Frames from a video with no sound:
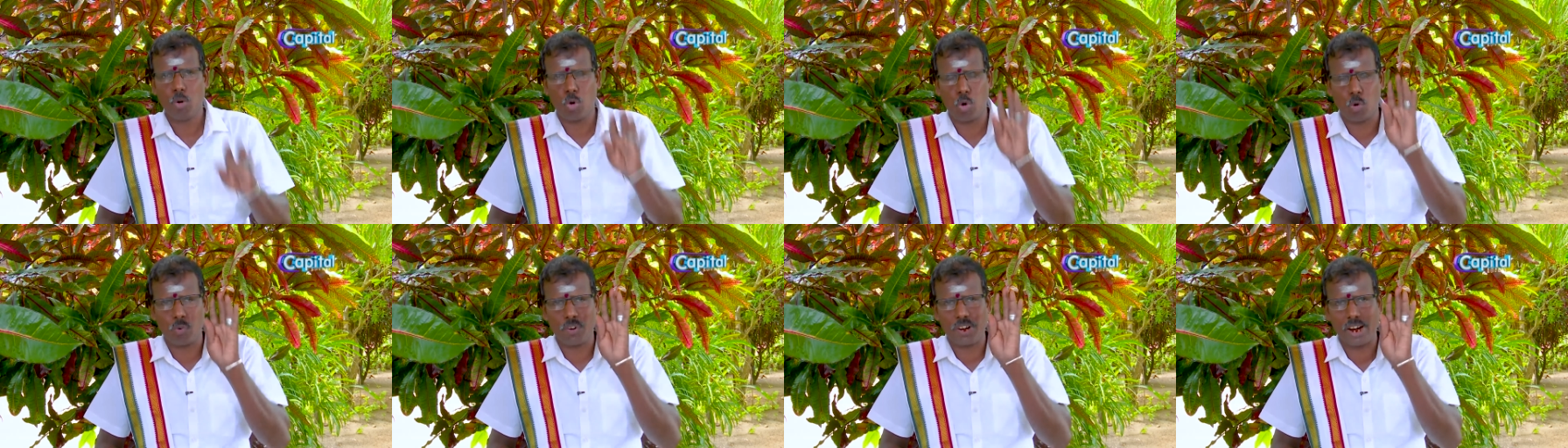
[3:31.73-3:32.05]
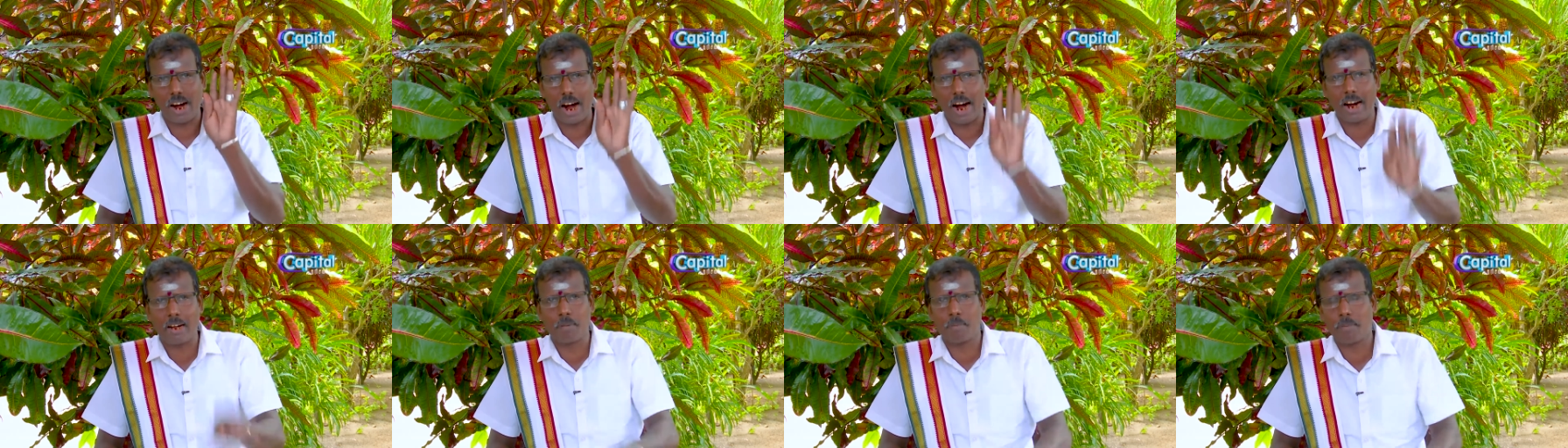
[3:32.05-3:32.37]
ஒவ்வொரு
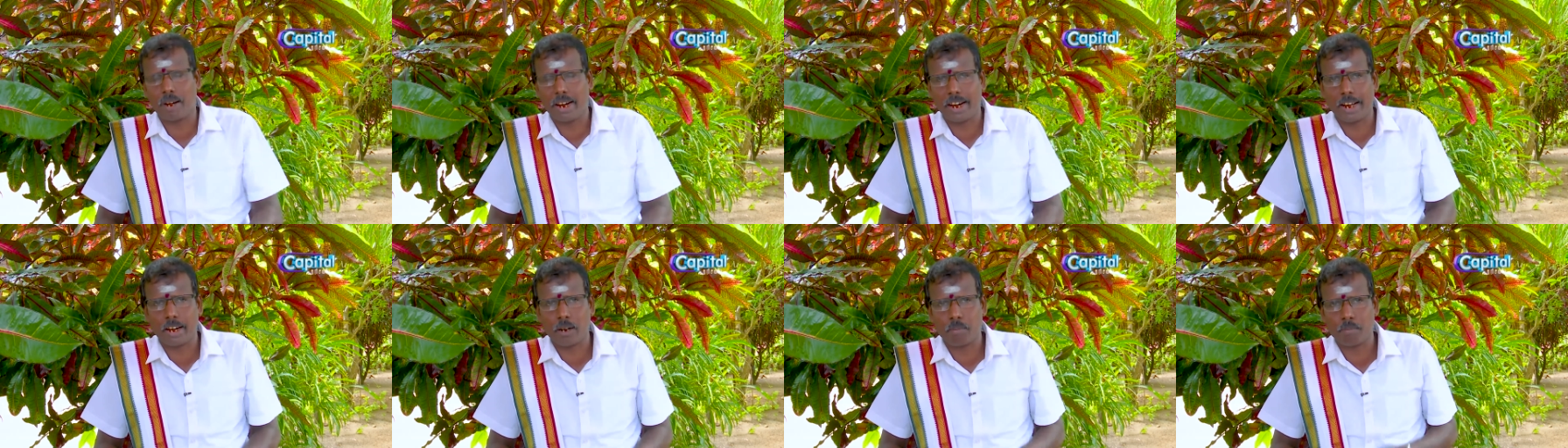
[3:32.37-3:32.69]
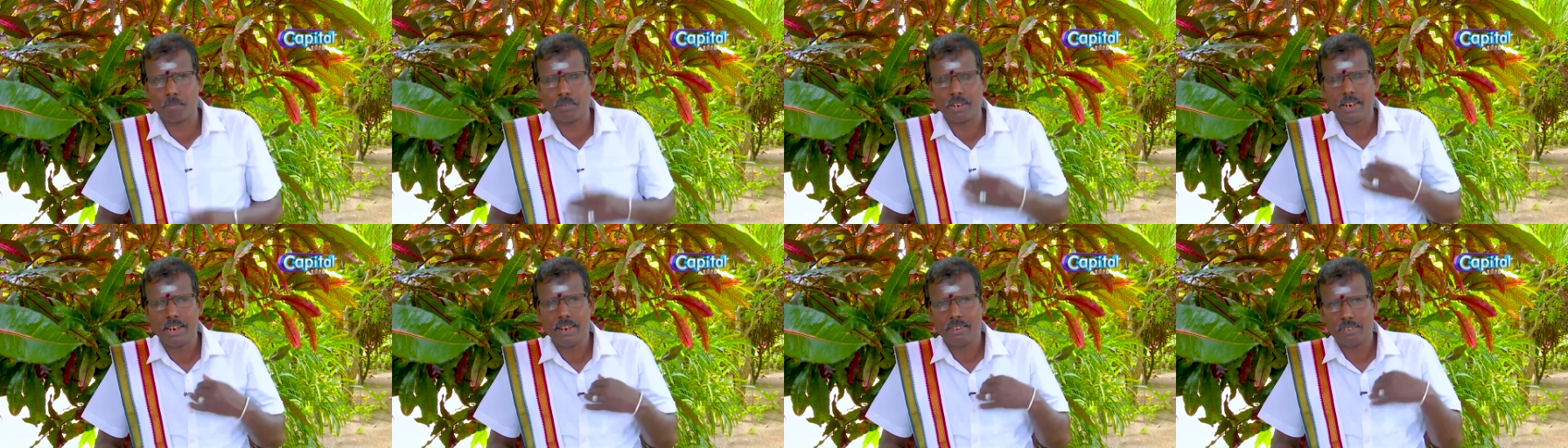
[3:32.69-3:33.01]

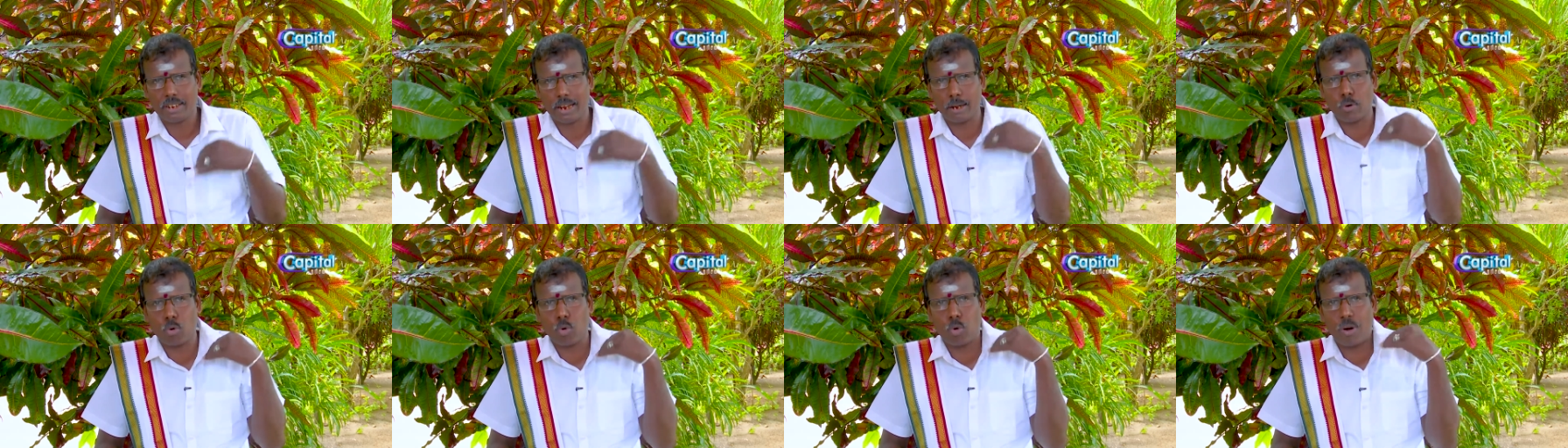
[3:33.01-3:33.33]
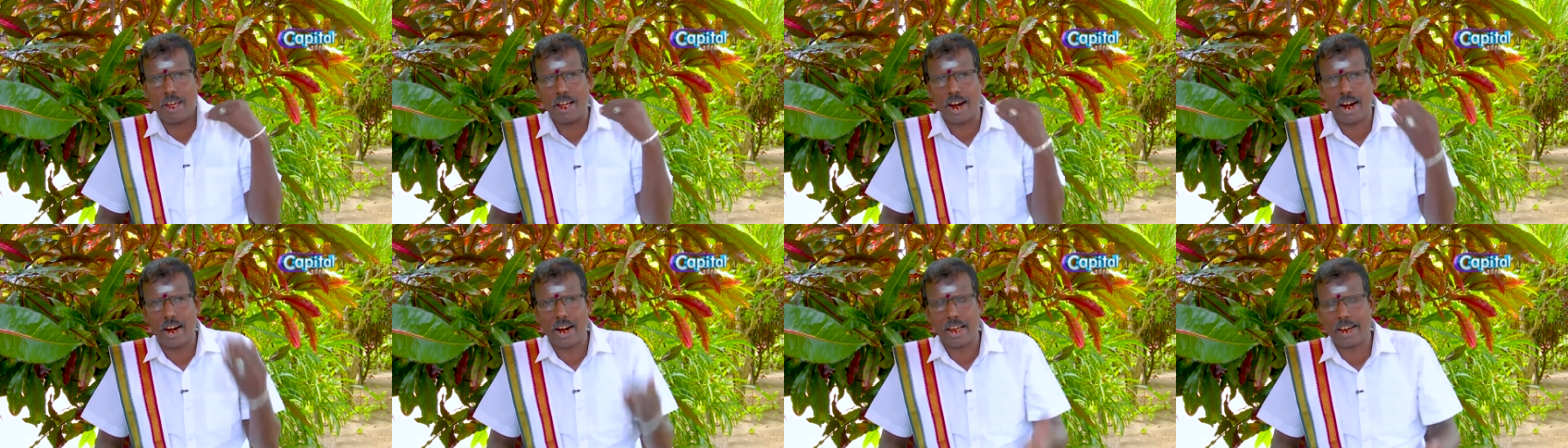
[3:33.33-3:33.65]
ஆண்மகனும்
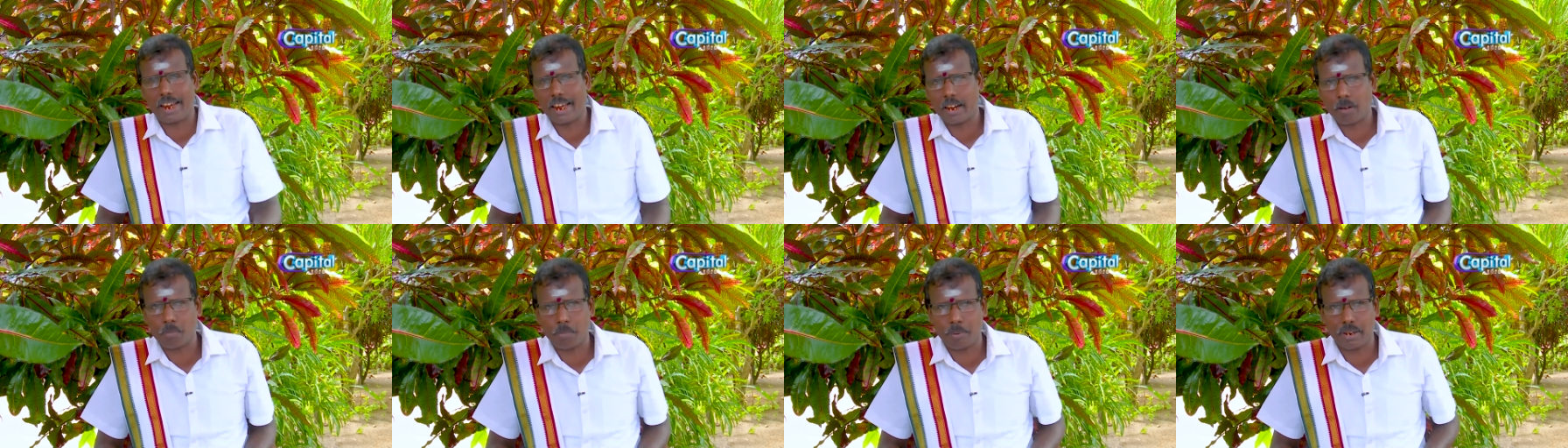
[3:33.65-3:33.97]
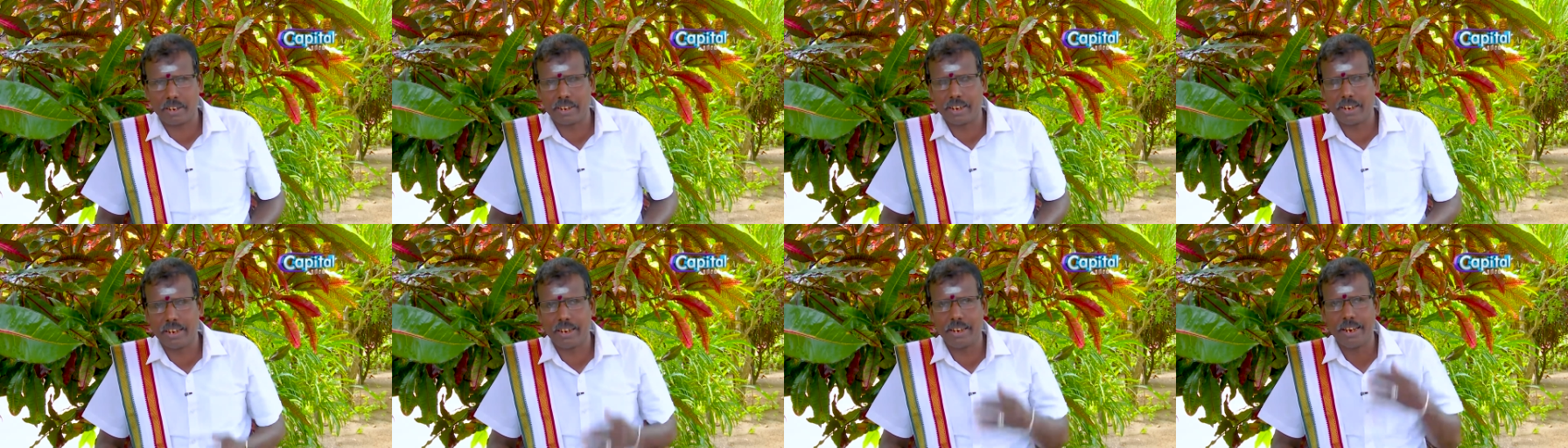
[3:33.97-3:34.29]
தன்னுடைய அழகு
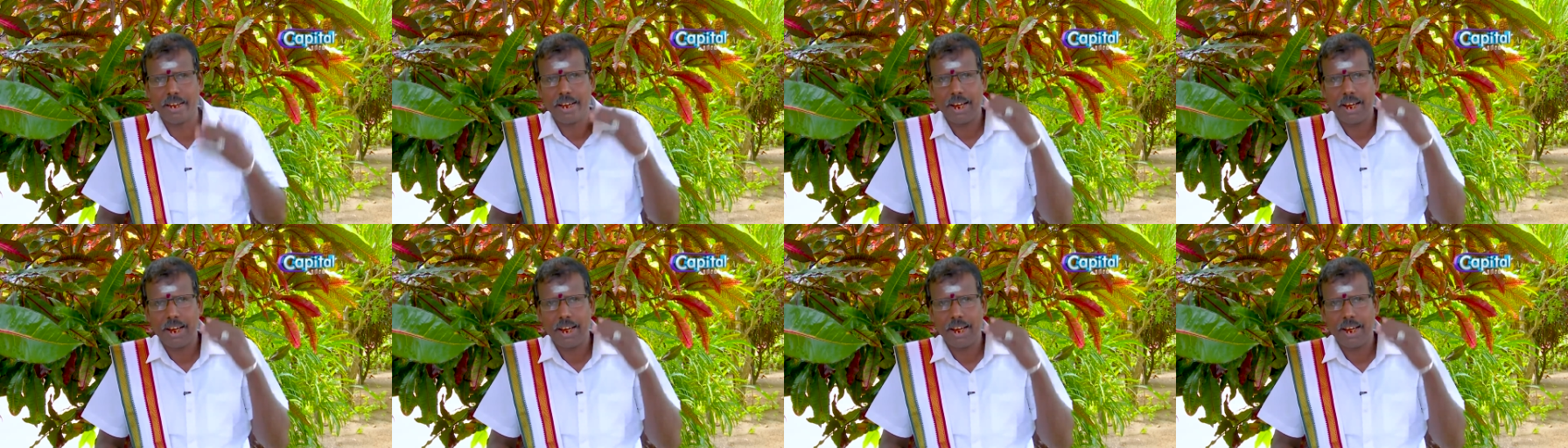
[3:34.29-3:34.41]
என்பது